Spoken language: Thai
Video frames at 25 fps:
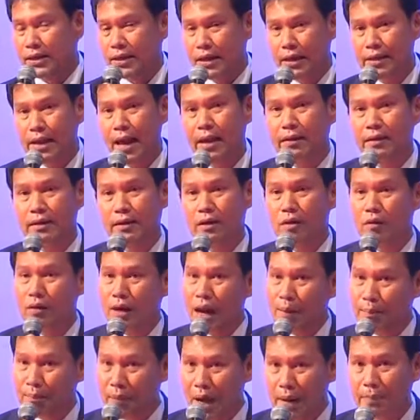ระยะหนึ่งแล้ว
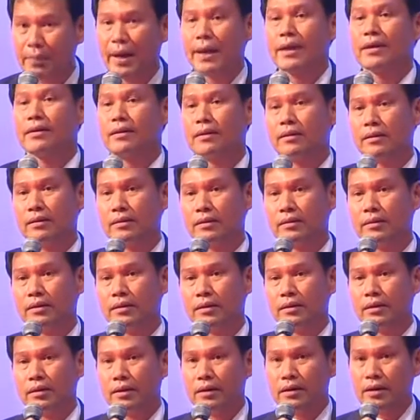กลับมาใหม่
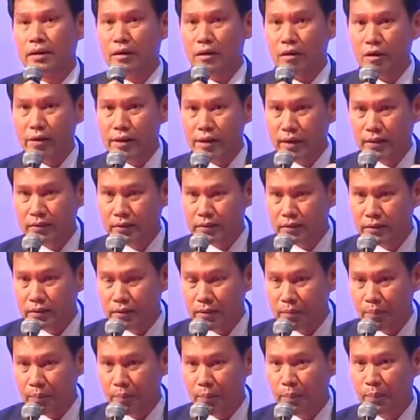ก็ยัง
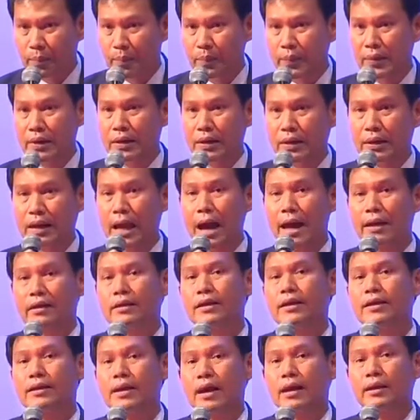มีการ
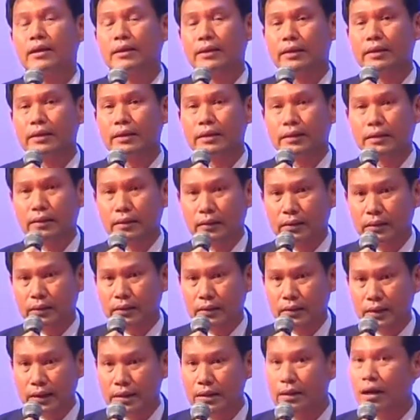ที่จะ
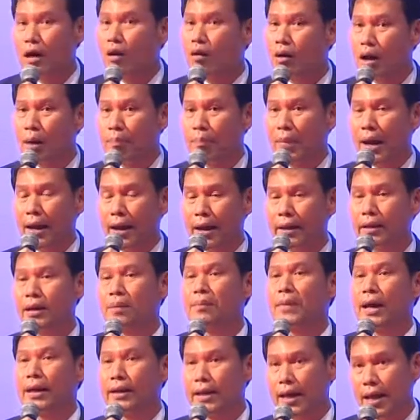ดึงเขากลับมาให้
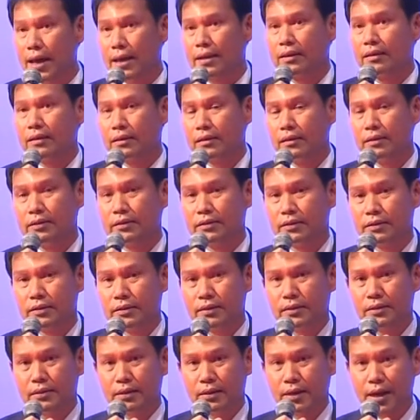ทำงานได้
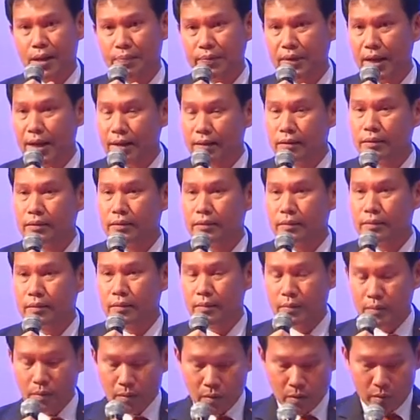นะครับท่าน
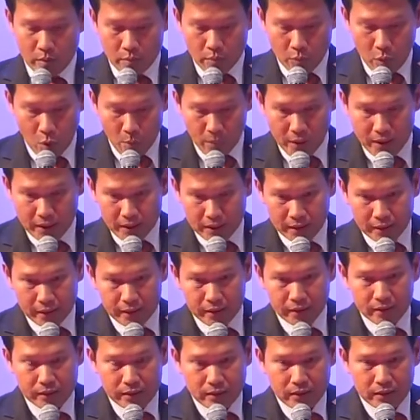ผมก็เลย
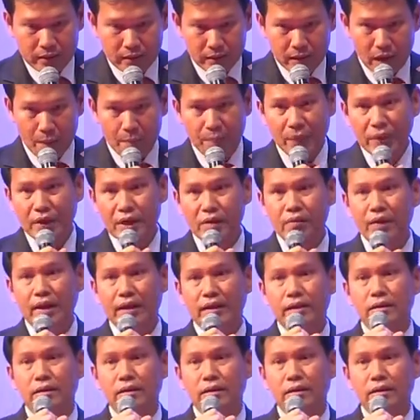กลับคิดไว้